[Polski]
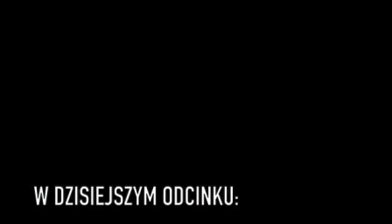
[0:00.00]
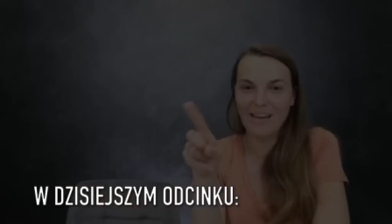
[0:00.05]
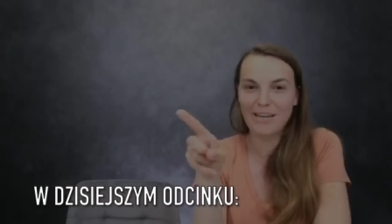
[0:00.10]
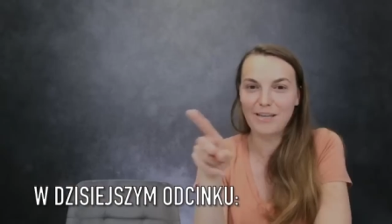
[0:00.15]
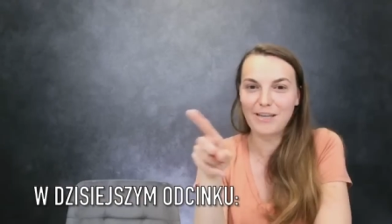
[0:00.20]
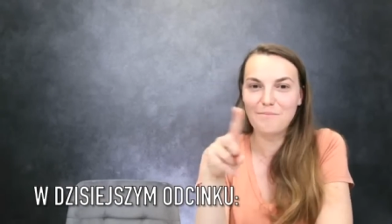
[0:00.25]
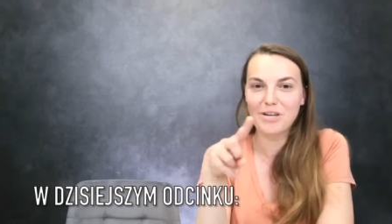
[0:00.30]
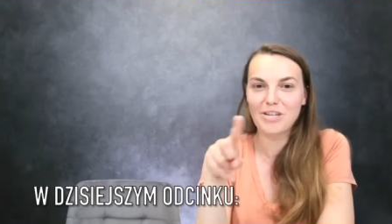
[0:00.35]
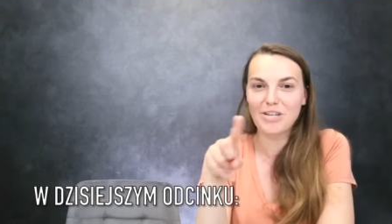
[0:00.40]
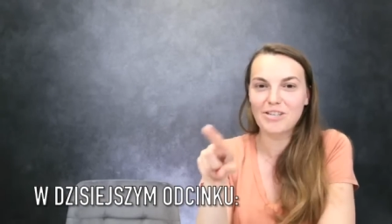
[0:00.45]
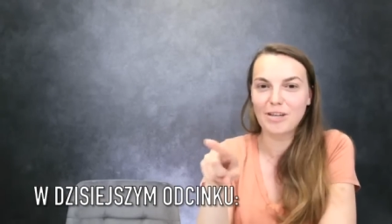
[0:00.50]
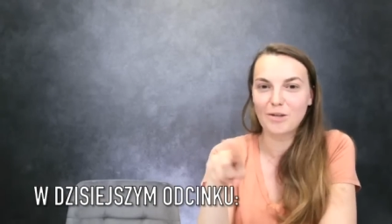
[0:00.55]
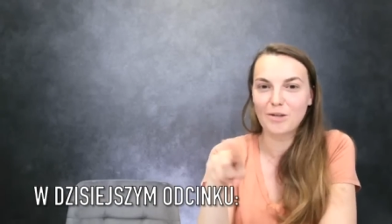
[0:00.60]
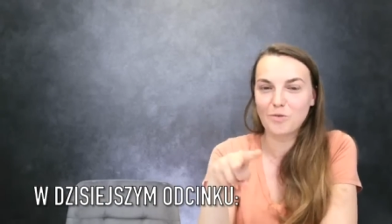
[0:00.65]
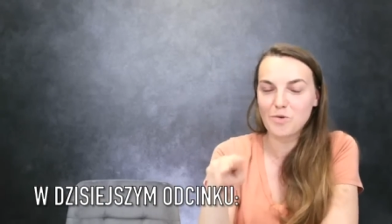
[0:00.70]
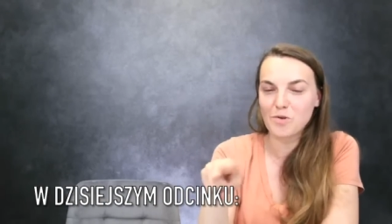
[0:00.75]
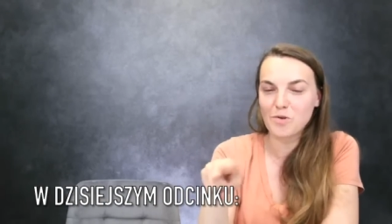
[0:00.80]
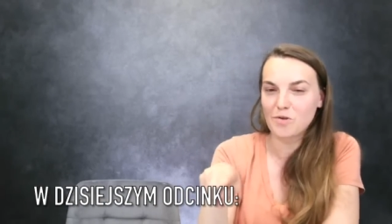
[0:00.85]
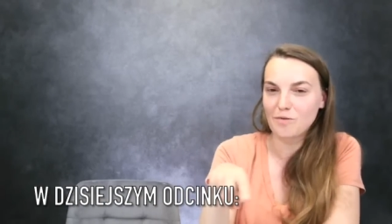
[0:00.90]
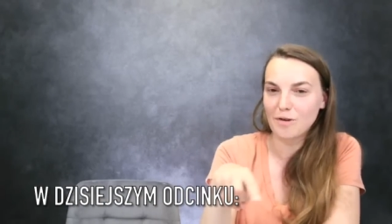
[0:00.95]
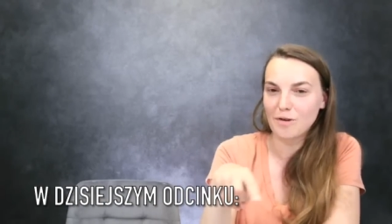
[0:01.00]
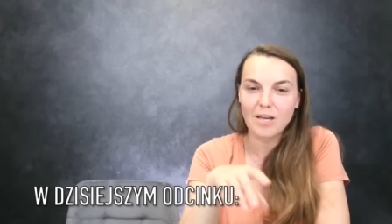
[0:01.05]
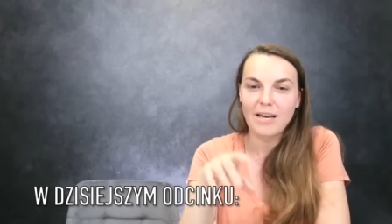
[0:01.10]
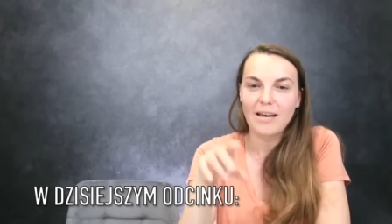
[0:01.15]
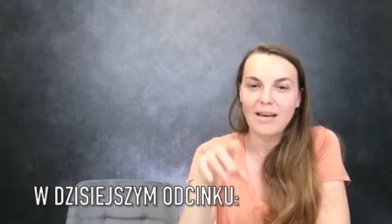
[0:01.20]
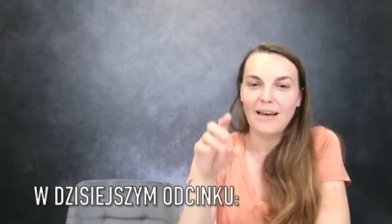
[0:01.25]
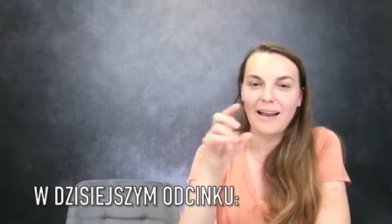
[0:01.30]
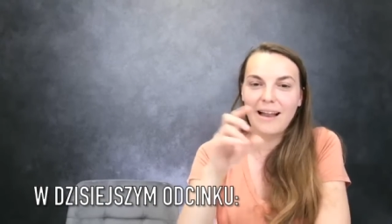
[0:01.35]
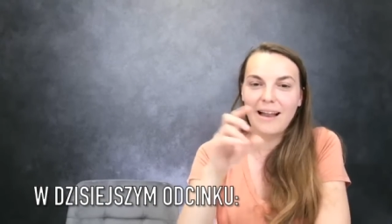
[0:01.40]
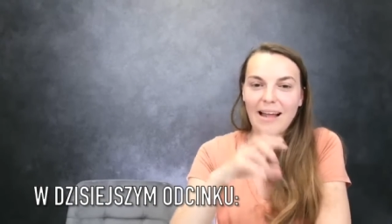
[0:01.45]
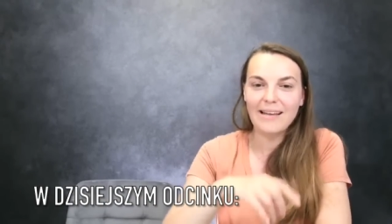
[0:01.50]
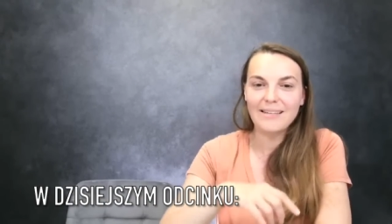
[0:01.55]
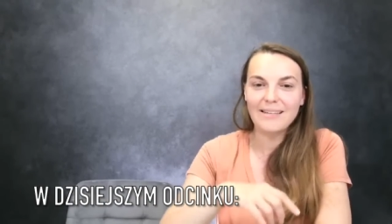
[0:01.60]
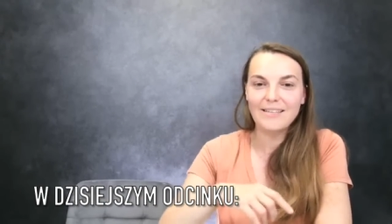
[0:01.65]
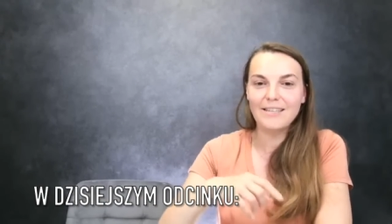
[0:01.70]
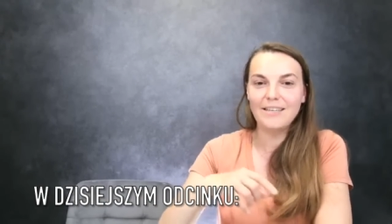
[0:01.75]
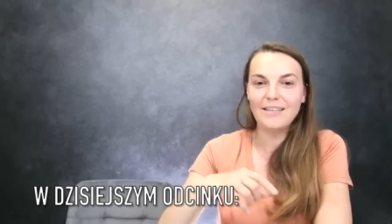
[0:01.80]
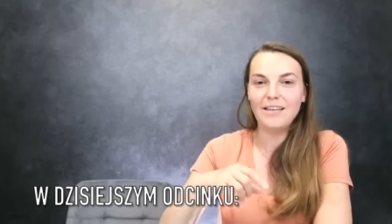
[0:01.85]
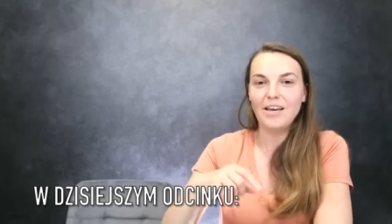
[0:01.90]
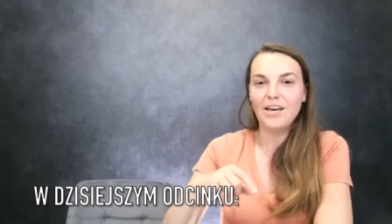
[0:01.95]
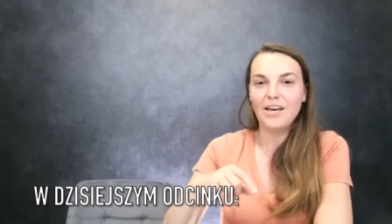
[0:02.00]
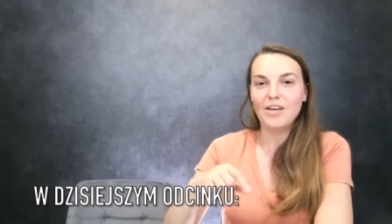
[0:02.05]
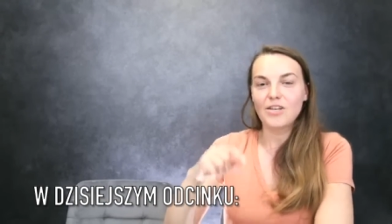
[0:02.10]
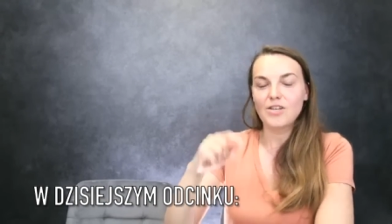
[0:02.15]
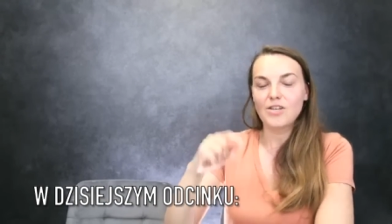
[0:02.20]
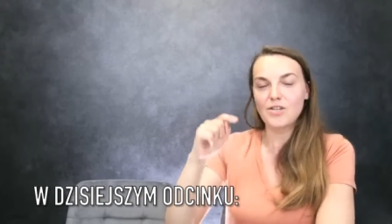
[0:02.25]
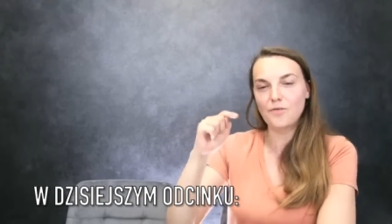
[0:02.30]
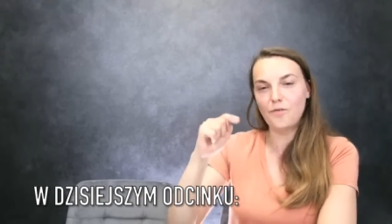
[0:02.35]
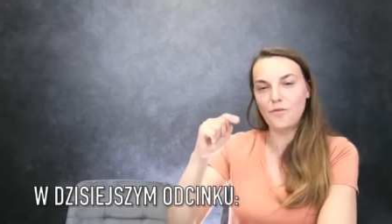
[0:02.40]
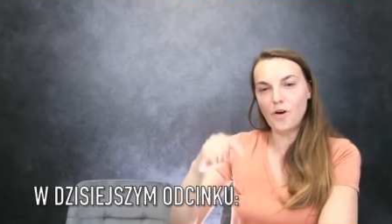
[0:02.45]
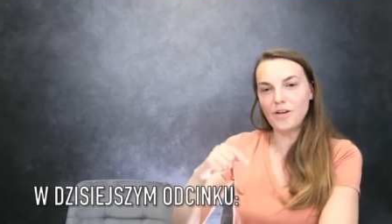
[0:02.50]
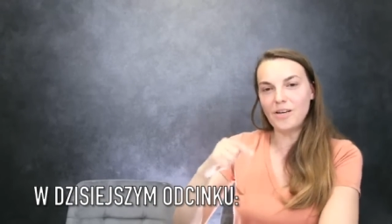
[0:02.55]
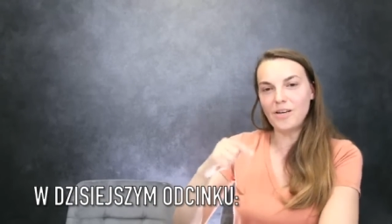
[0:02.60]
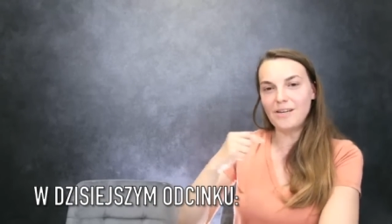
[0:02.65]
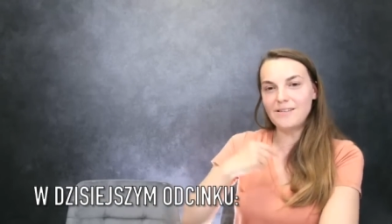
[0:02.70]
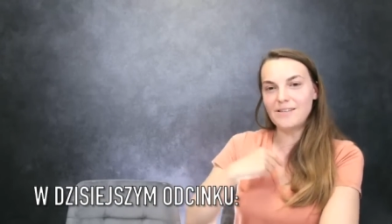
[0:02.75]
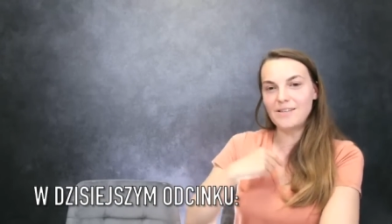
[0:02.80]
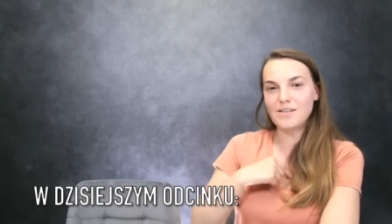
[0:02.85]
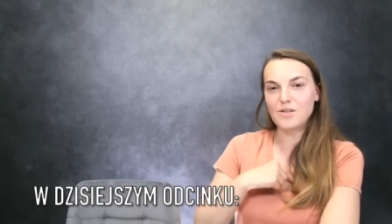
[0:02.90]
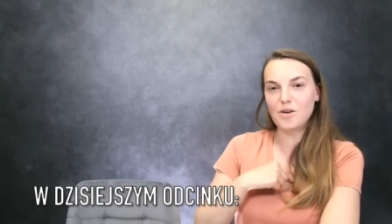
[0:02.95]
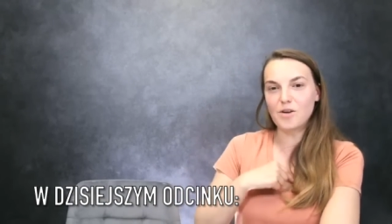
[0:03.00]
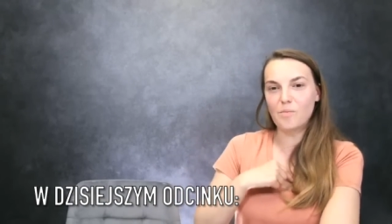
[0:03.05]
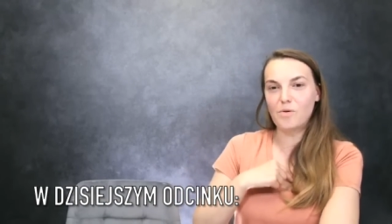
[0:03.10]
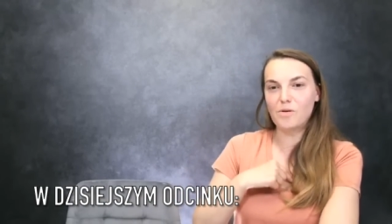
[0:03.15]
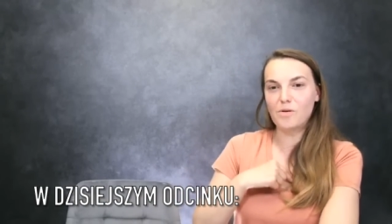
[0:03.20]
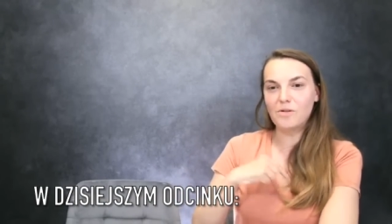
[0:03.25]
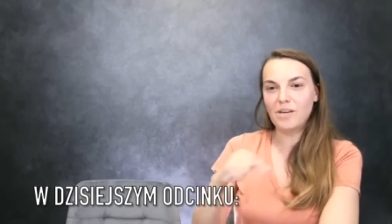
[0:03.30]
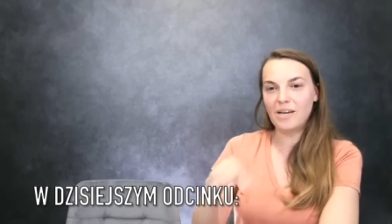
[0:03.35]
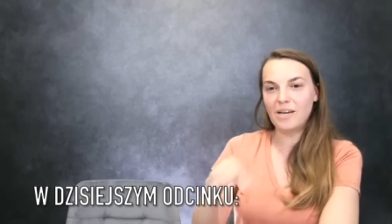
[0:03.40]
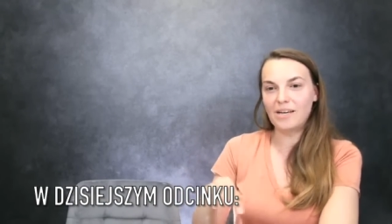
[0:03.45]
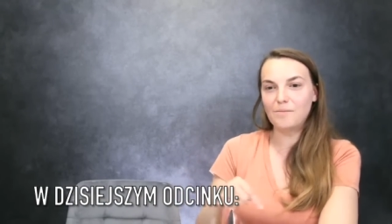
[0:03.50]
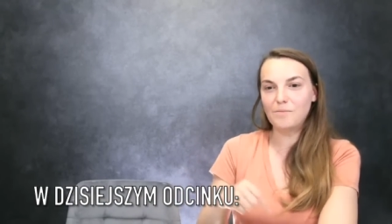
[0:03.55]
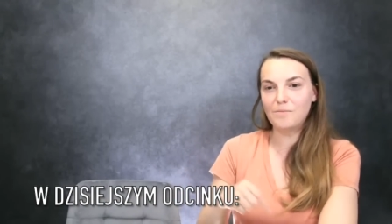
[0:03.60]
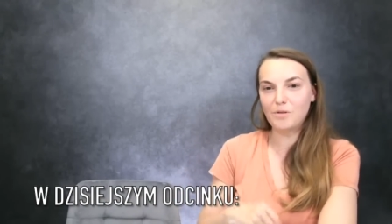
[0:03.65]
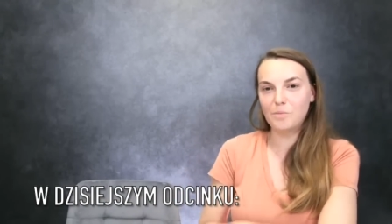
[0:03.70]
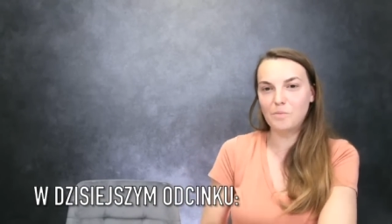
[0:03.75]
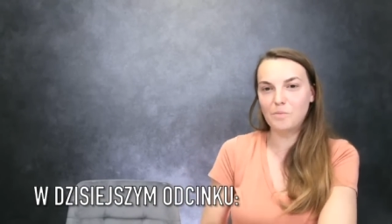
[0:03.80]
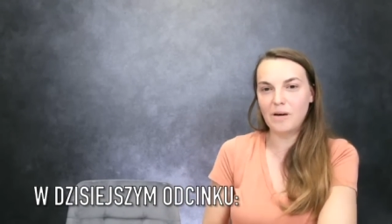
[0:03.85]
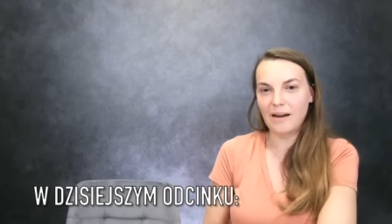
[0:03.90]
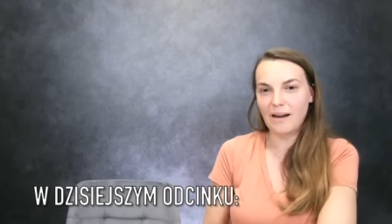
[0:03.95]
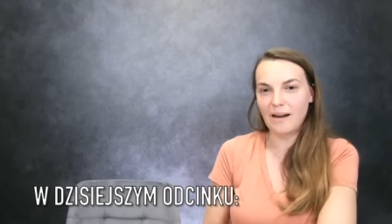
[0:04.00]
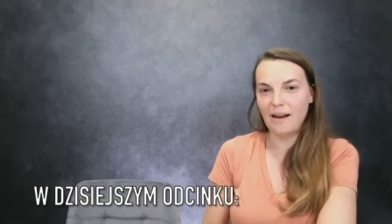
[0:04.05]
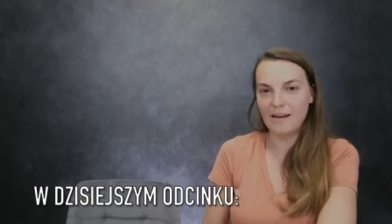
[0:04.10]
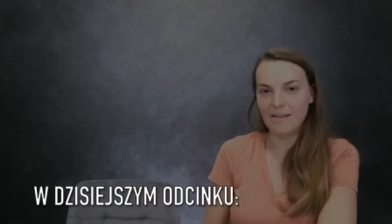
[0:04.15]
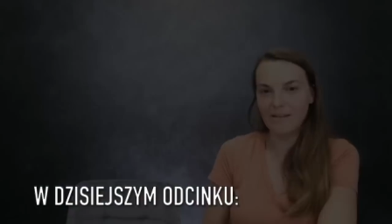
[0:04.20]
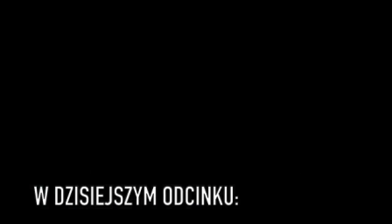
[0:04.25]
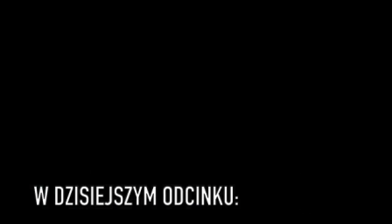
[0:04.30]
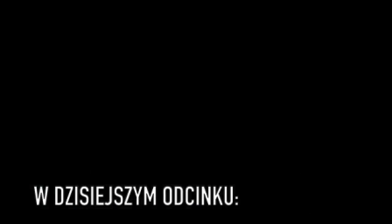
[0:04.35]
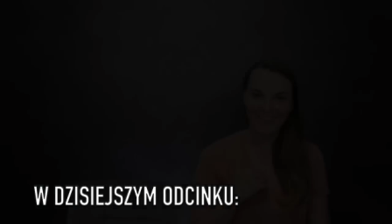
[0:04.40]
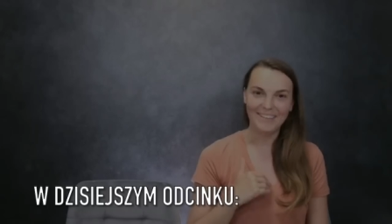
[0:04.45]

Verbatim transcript: Jaki masz status status związku, relacji swojej ze sobą, to jaka by to była relacja.